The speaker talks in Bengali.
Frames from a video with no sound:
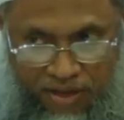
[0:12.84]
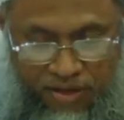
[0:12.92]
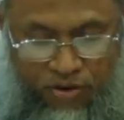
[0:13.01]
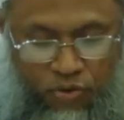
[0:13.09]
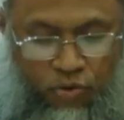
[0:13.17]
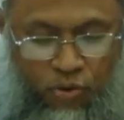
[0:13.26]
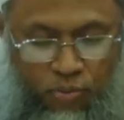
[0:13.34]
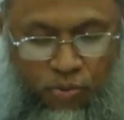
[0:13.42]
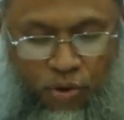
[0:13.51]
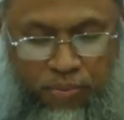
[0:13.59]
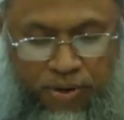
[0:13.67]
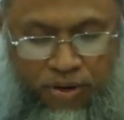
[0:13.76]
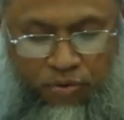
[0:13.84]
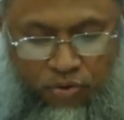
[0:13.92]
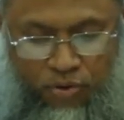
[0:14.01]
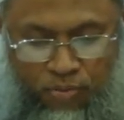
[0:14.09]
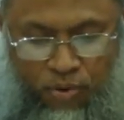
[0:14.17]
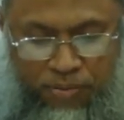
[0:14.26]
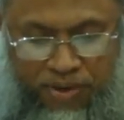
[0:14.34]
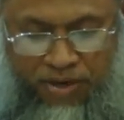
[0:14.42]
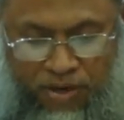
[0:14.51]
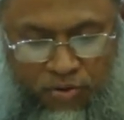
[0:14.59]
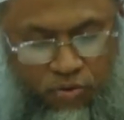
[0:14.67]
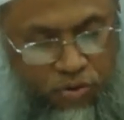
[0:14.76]
যে কোনো মমিন কোনো
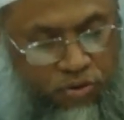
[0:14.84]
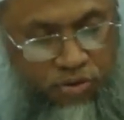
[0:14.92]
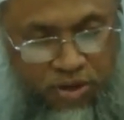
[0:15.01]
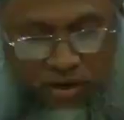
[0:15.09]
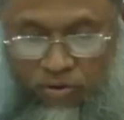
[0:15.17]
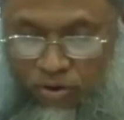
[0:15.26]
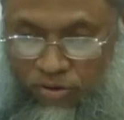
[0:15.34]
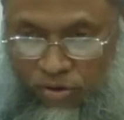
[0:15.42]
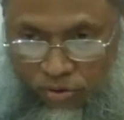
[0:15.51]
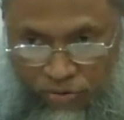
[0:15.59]
মমিনকে কোনোদিন কতল